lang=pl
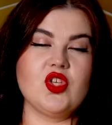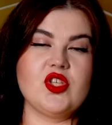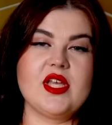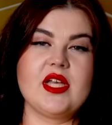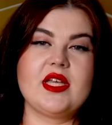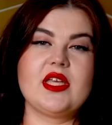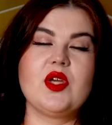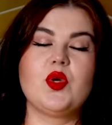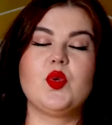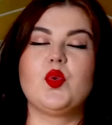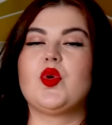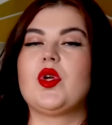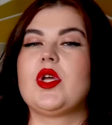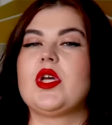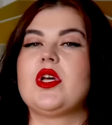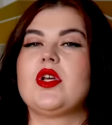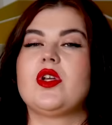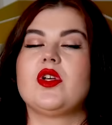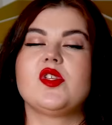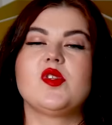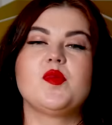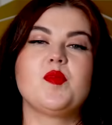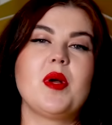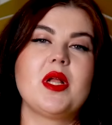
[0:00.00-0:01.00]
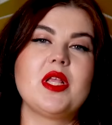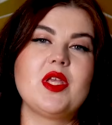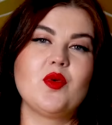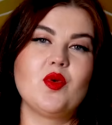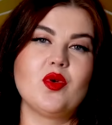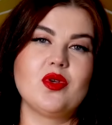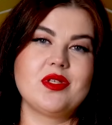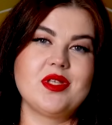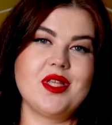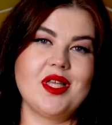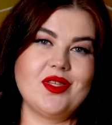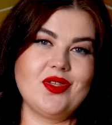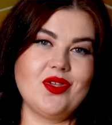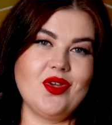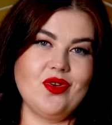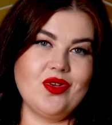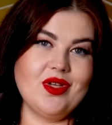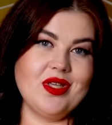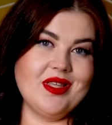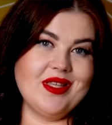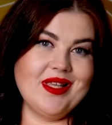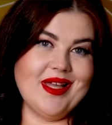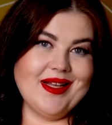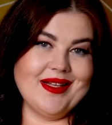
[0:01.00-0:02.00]
Kozaki, które rozpaliły ostatnio
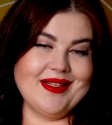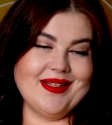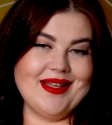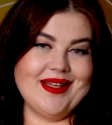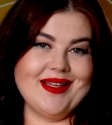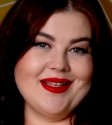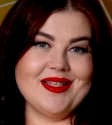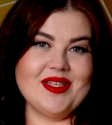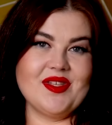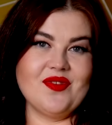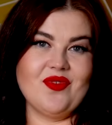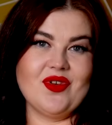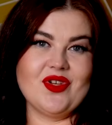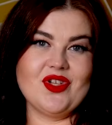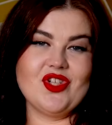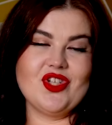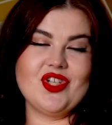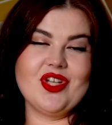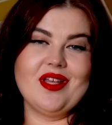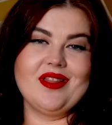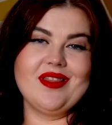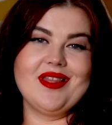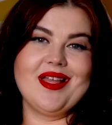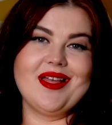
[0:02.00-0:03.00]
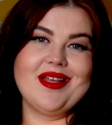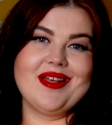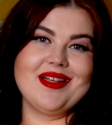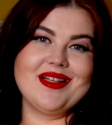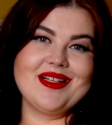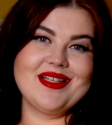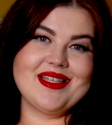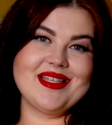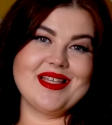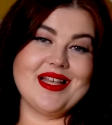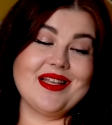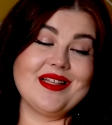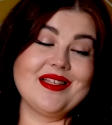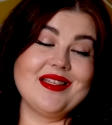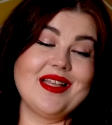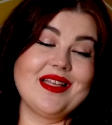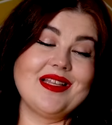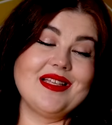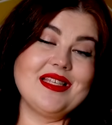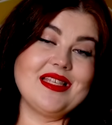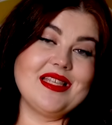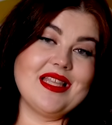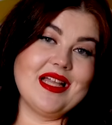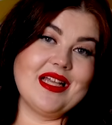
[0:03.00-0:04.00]
internet, zwłaszcza na Reelsach
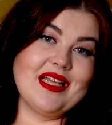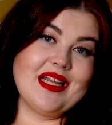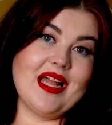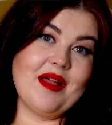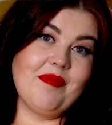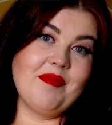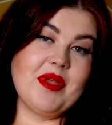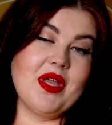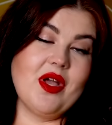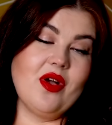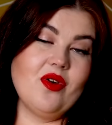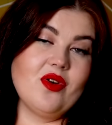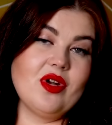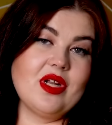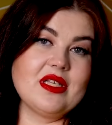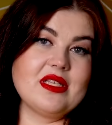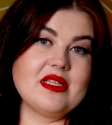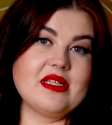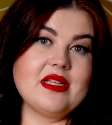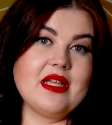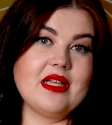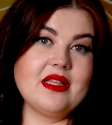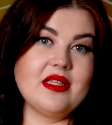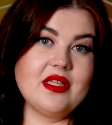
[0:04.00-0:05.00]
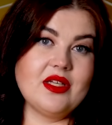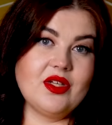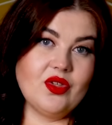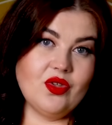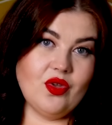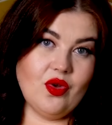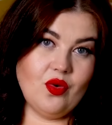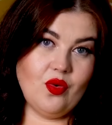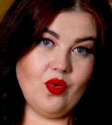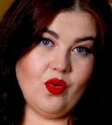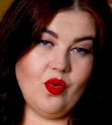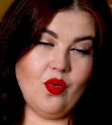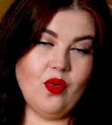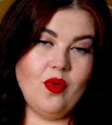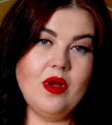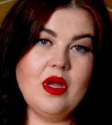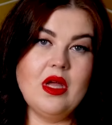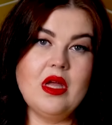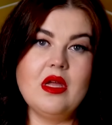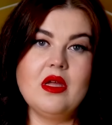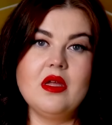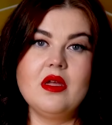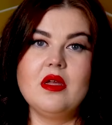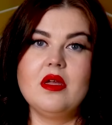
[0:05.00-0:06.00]
na Instagramie oraz na TikToku,
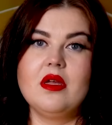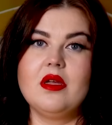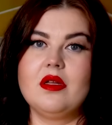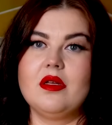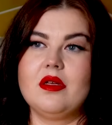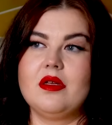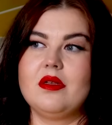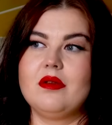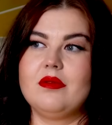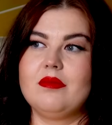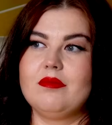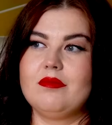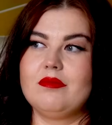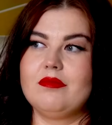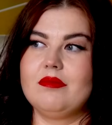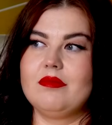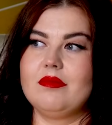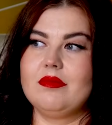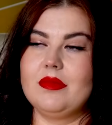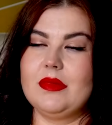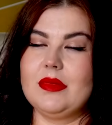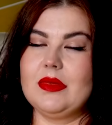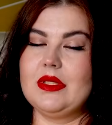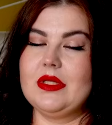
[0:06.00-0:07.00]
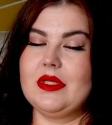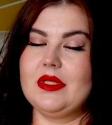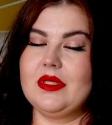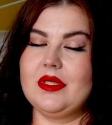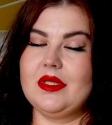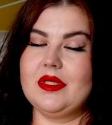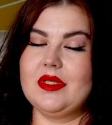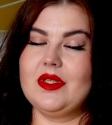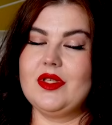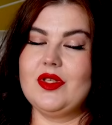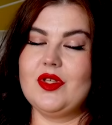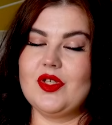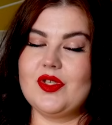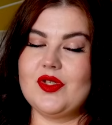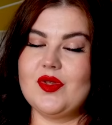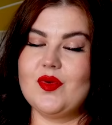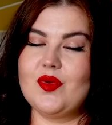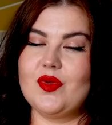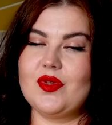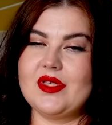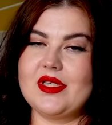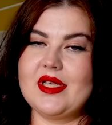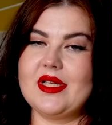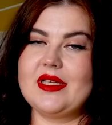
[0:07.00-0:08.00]
e, to
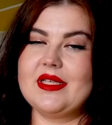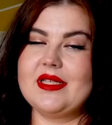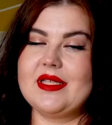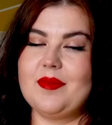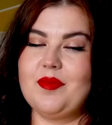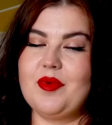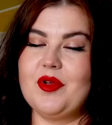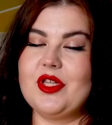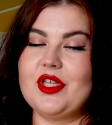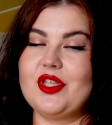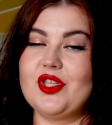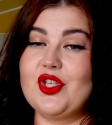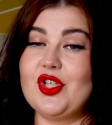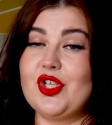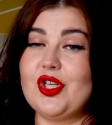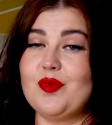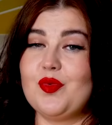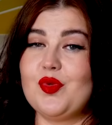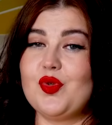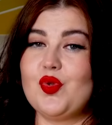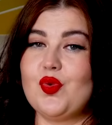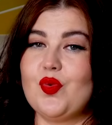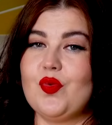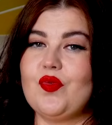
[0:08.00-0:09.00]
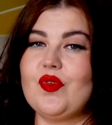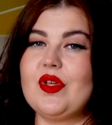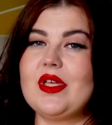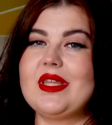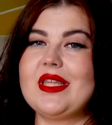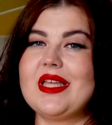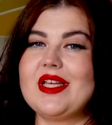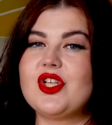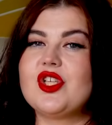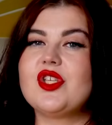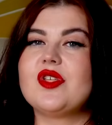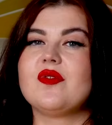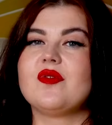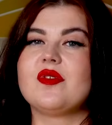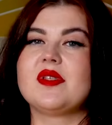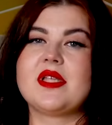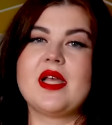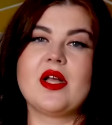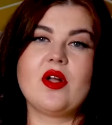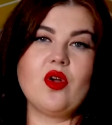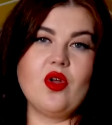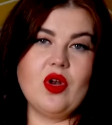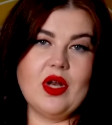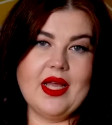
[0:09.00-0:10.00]
są kozaki za ponad 700 i też są
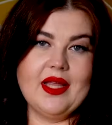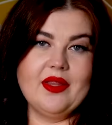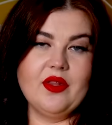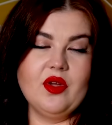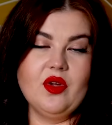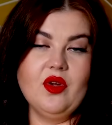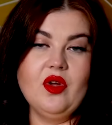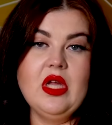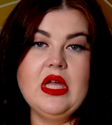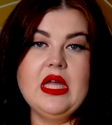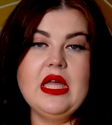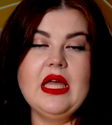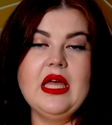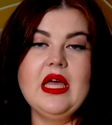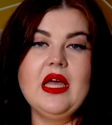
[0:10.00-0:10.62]
za kolano.